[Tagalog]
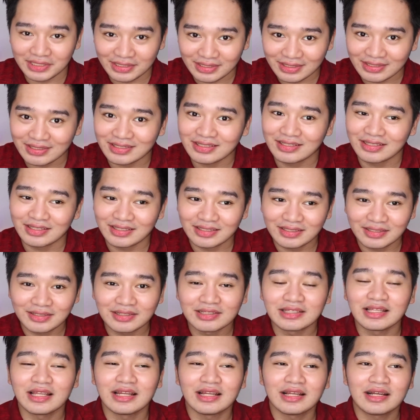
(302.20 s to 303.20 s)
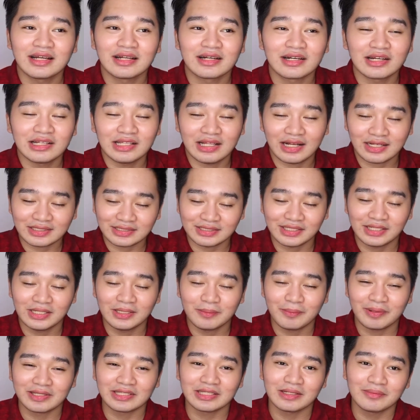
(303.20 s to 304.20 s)
it. Talagang relax
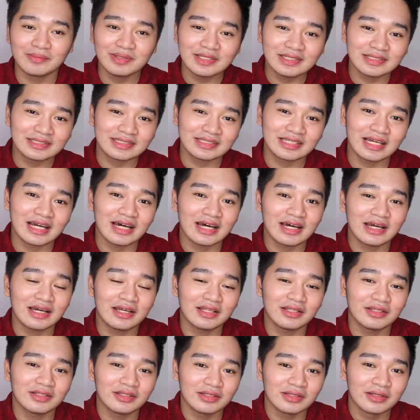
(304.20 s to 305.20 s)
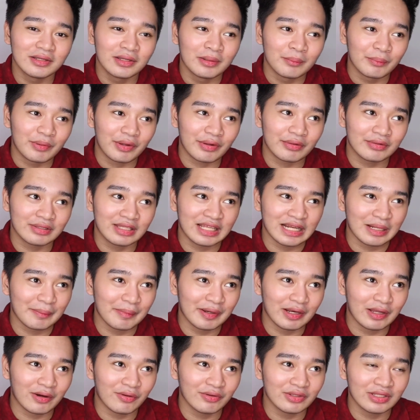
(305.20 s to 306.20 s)
lang yung mata minsan pero hindi
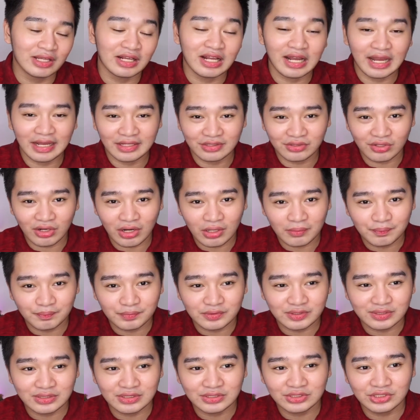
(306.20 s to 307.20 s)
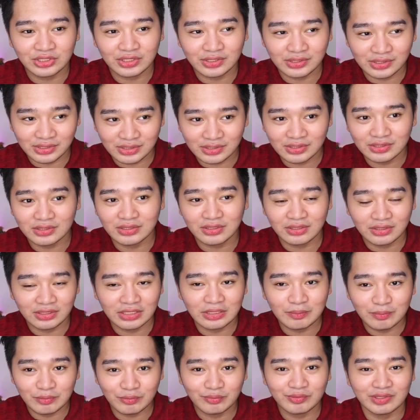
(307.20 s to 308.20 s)
naman ako nag-eye drops. Just
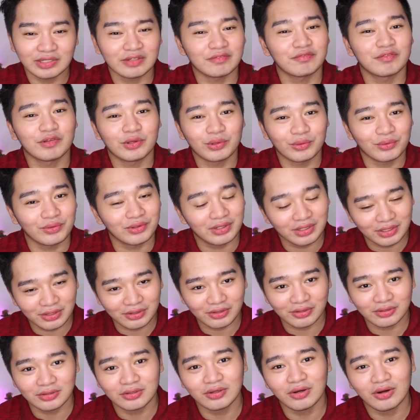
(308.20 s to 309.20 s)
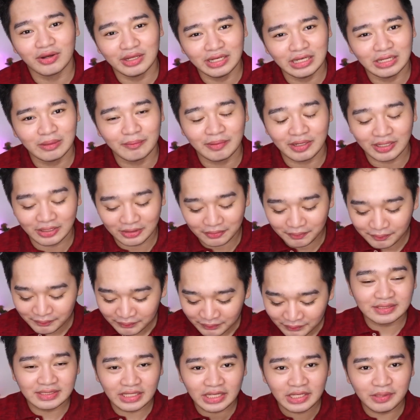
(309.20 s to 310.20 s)
keep it with the flow. Ganon. Okay naman.
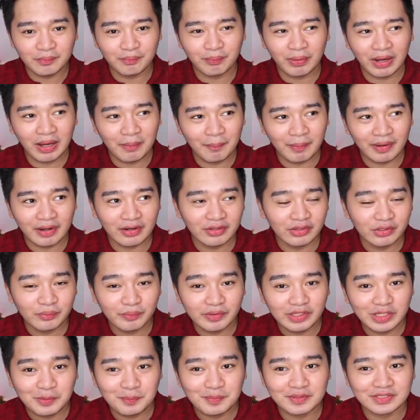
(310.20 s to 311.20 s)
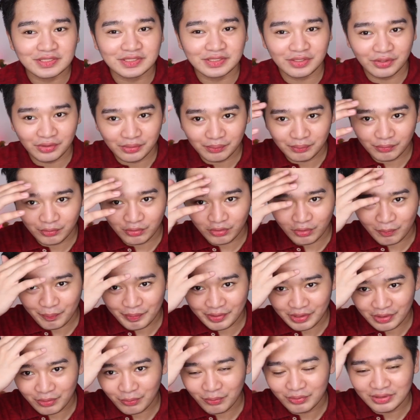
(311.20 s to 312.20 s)
Sa iba, parang naminipis daw yung buhok.
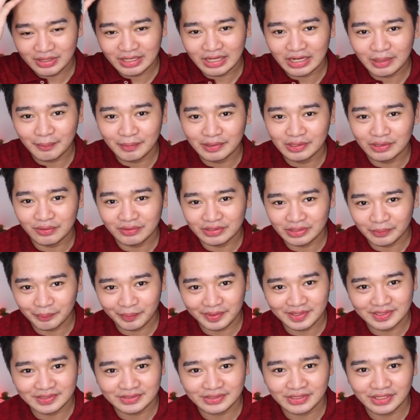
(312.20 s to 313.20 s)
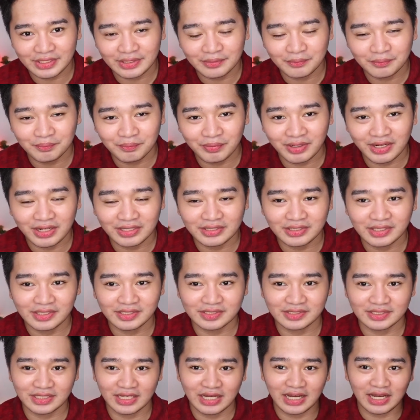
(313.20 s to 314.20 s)
Pero wala naman ako napansin
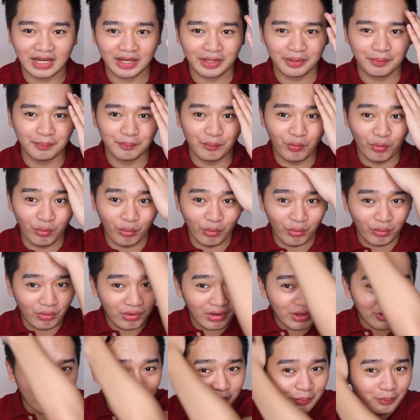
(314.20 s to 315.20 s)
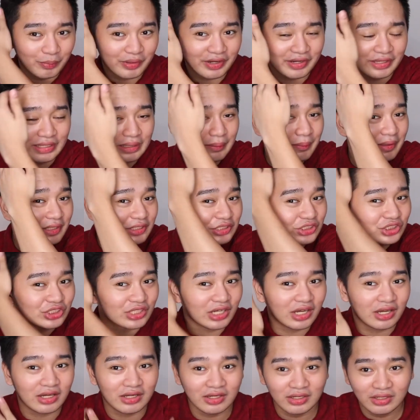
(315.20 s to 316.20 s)
pagdating sa aking buhok. Ganon pa rin naman
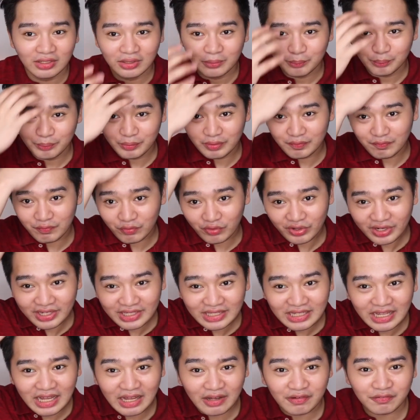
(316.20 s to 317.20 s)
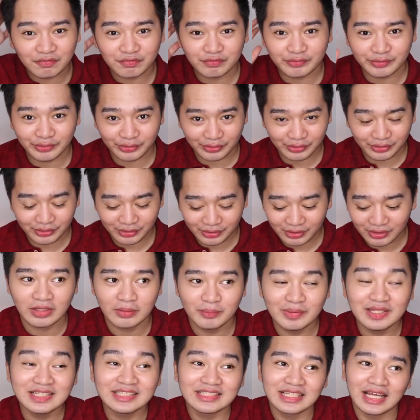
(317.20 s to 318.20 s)
siya. Before and after.
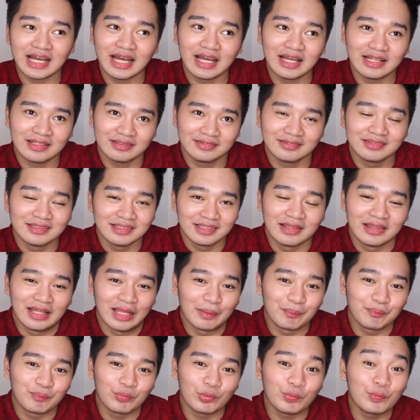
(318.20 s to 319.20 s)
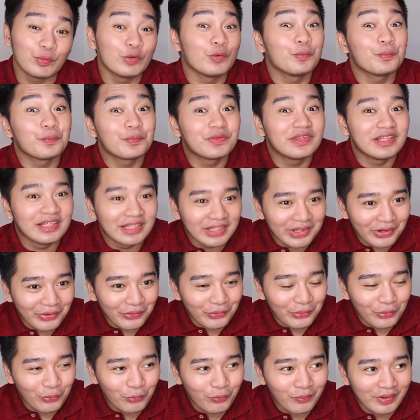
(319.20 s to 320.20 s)
Minsan, napupoop din
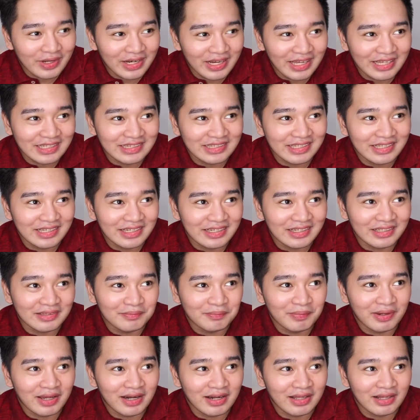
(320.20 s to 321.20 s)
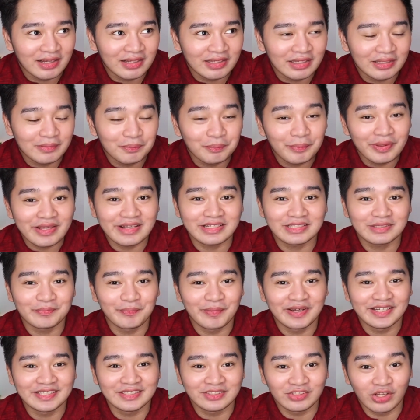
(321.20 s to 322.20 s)
ako when I take it. Parang it makes
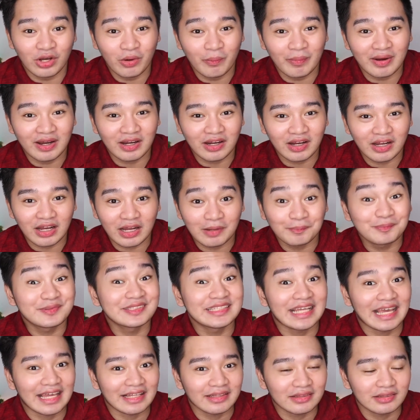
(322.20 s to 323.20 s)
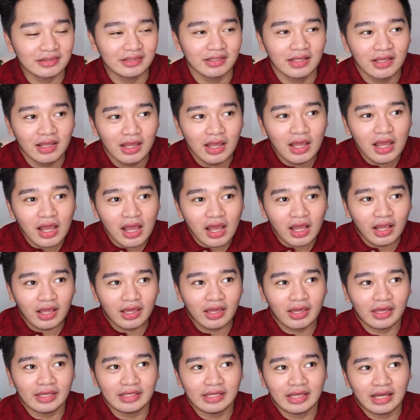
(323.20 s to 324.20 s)
my stomach upset.
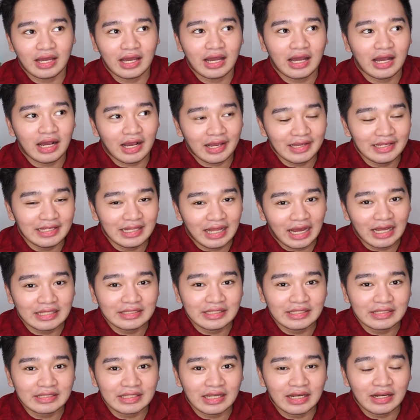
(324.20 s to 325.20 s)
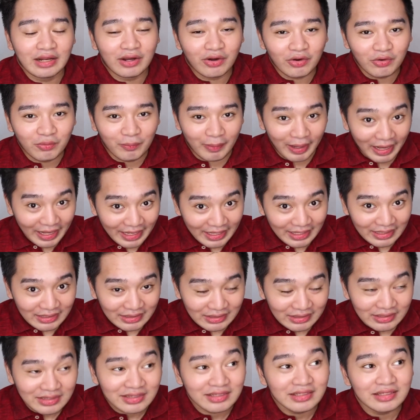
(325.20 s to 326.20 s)
Kaya, kailangan din talagang
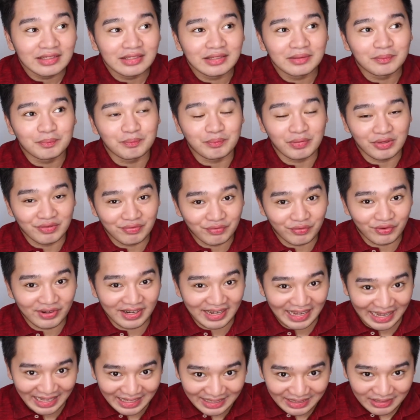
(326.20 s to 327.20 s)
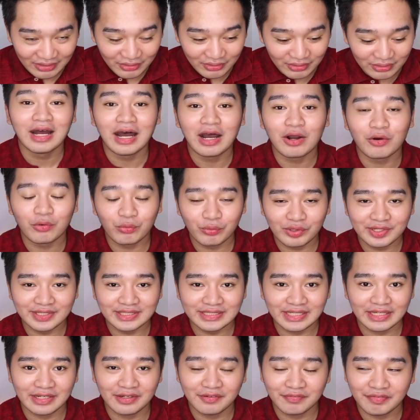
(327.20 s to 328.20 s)
kumain beforehand. Ang
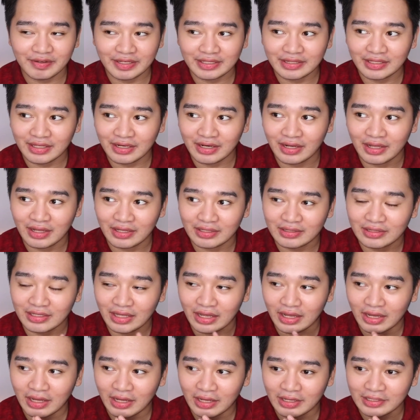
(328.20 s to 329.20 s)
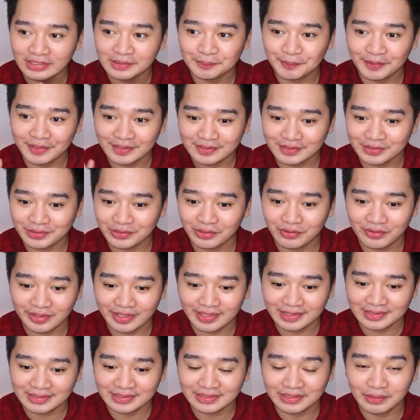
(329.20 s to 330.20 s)
worst side effect na na-experience na, ko
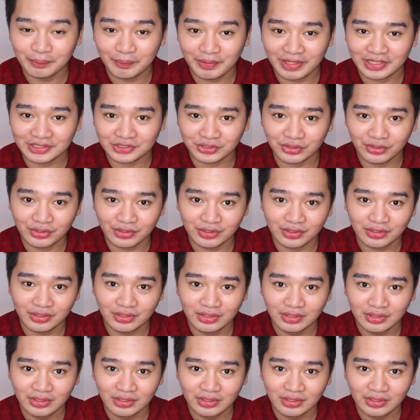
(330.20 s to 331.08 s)
is depression.